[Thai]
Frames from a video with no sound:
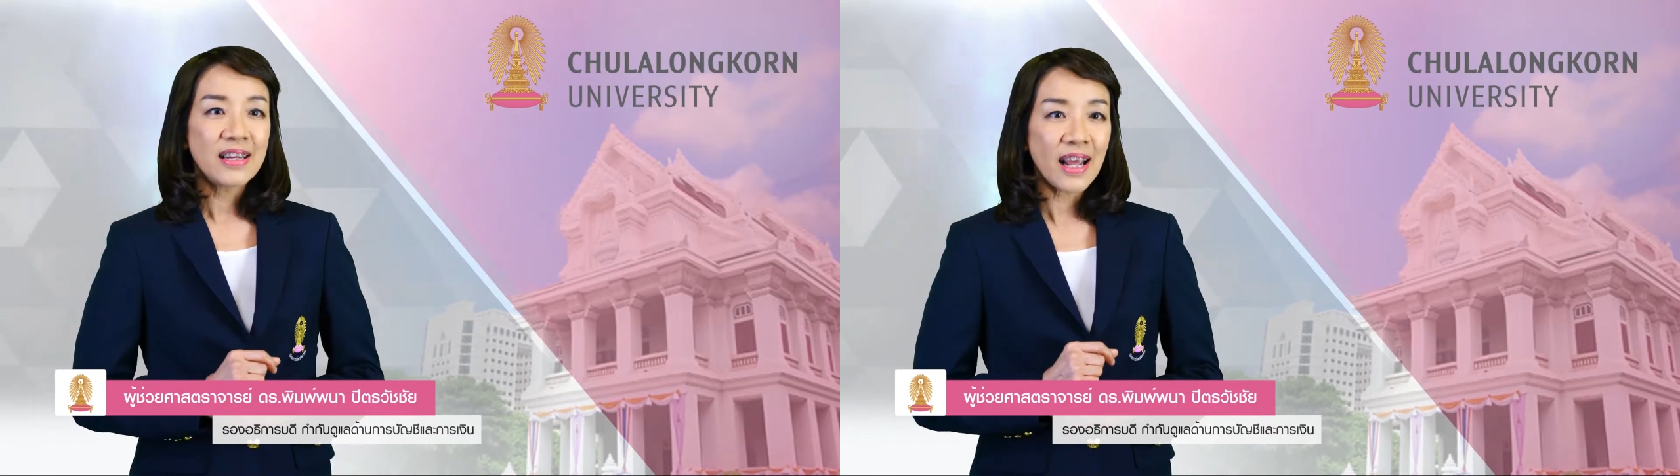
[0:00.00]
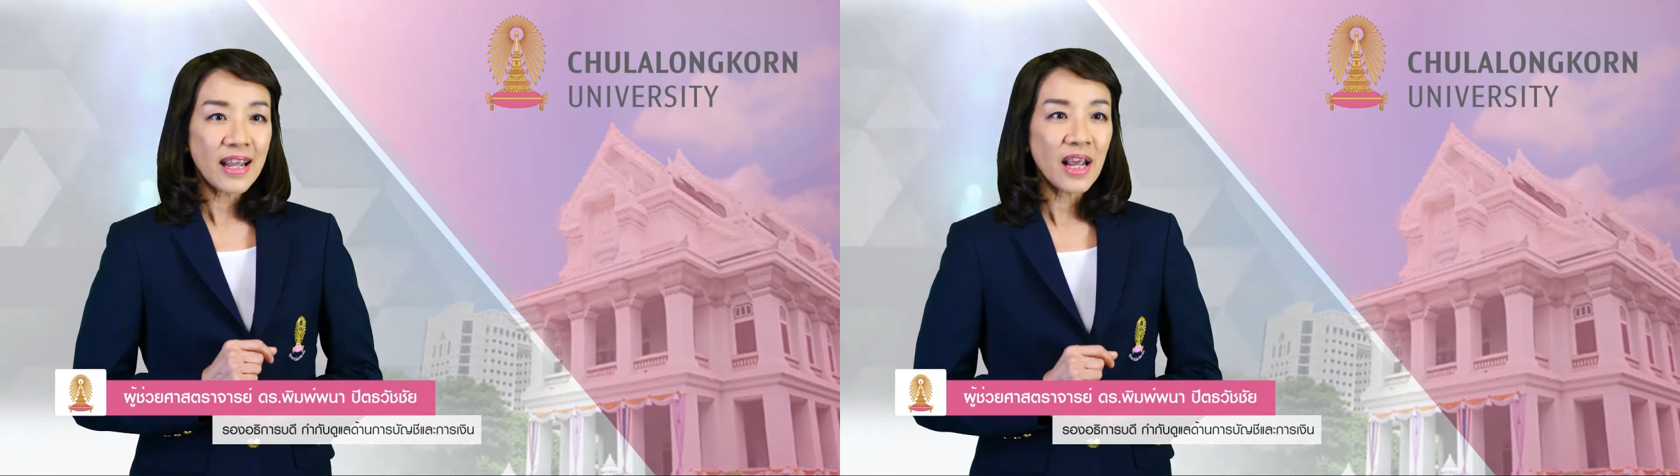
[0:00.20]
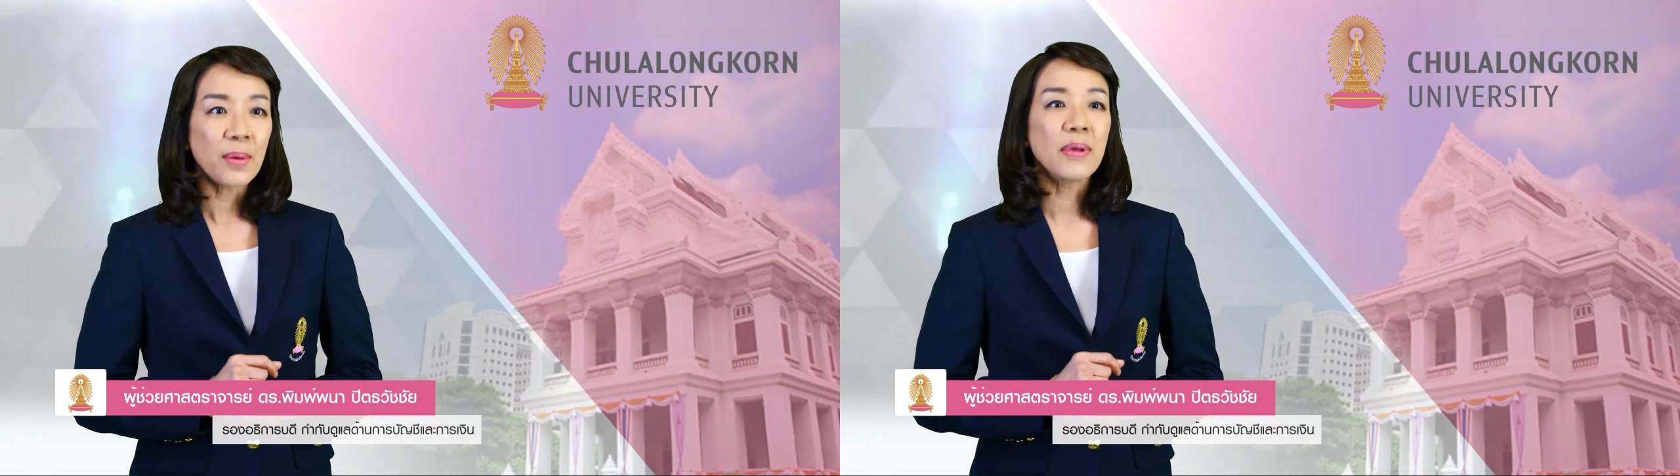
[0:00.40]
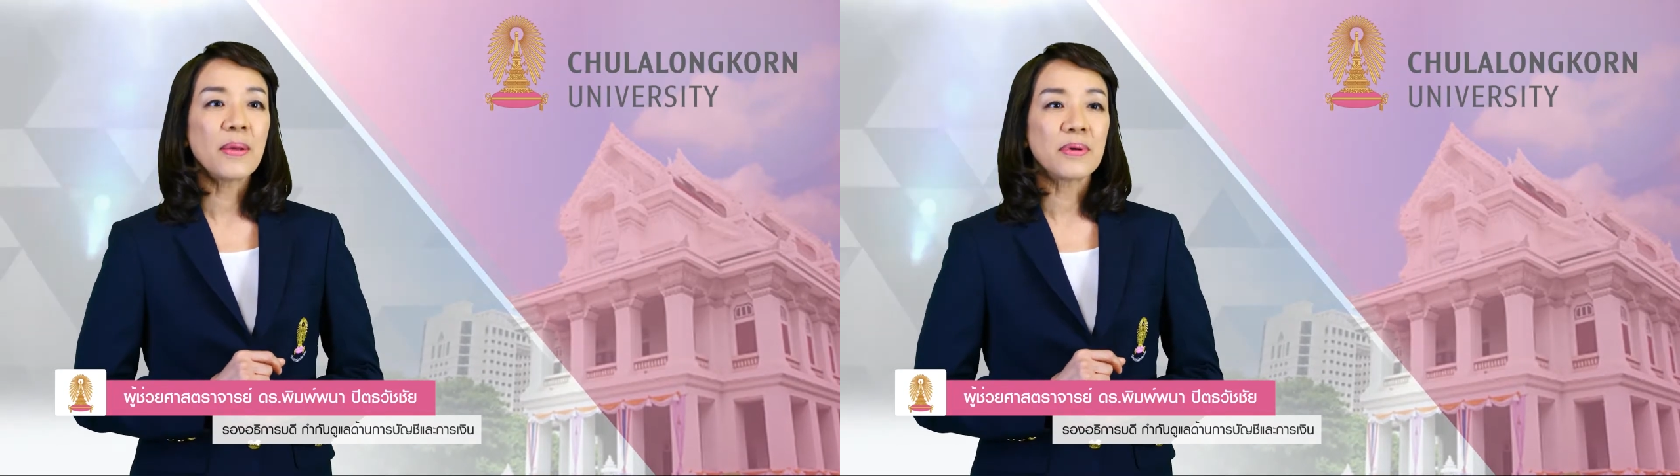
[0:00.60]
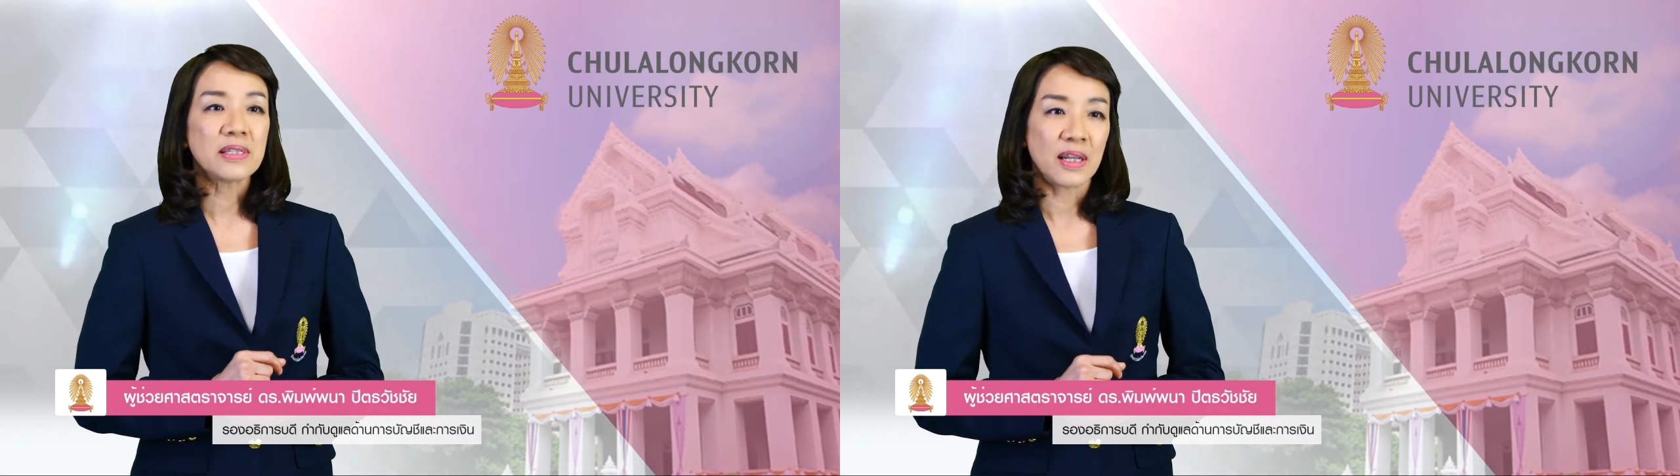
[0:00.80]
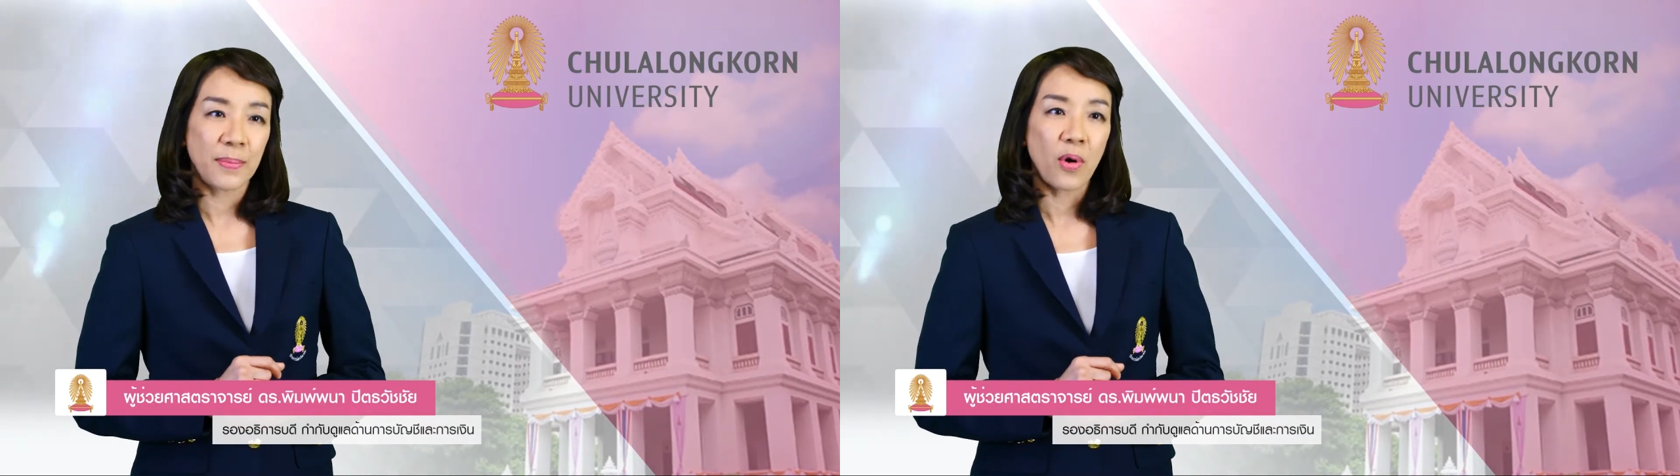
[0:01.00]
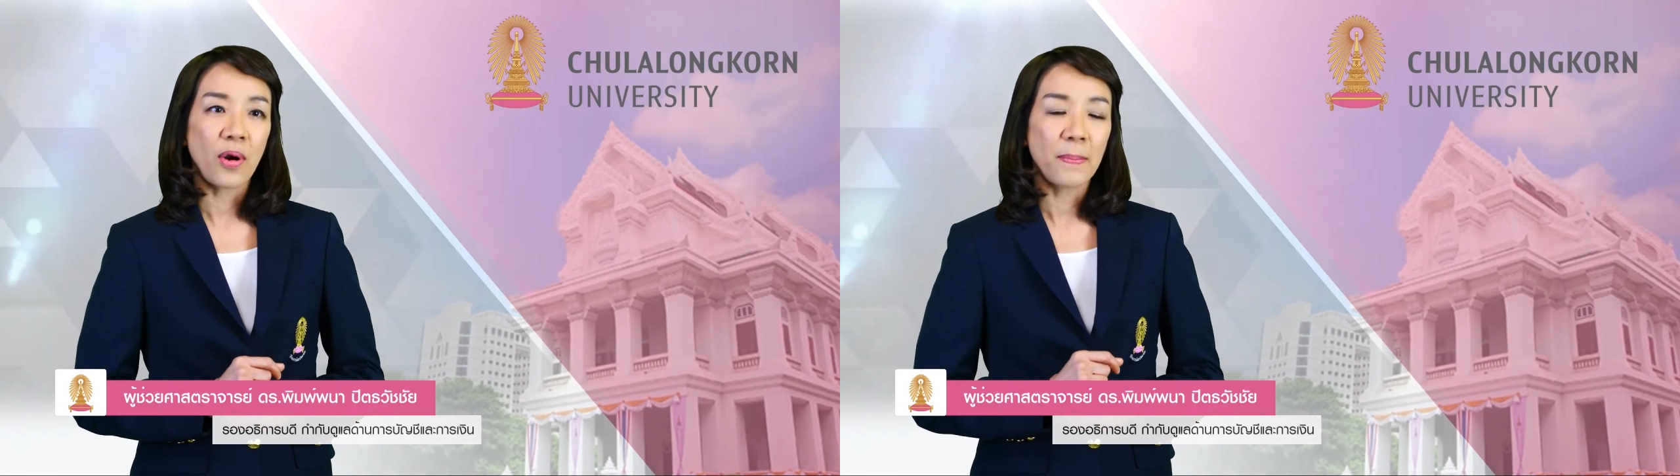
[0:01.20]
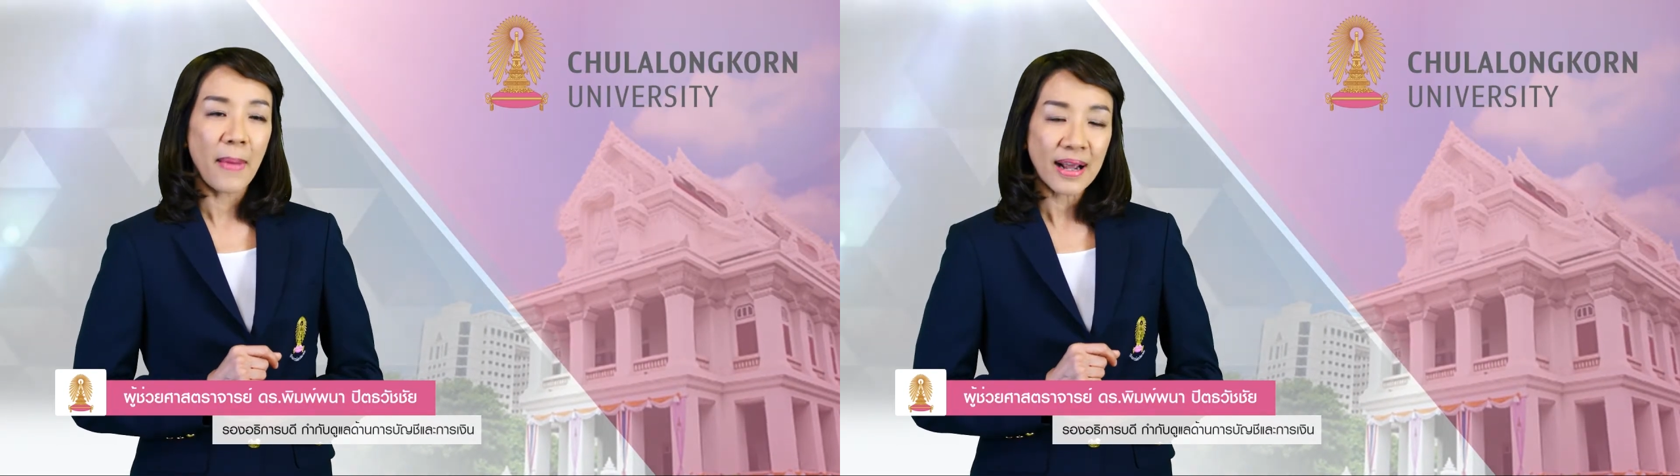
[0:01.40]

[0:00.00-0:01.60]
ได้อย่างมีประสิทธิผล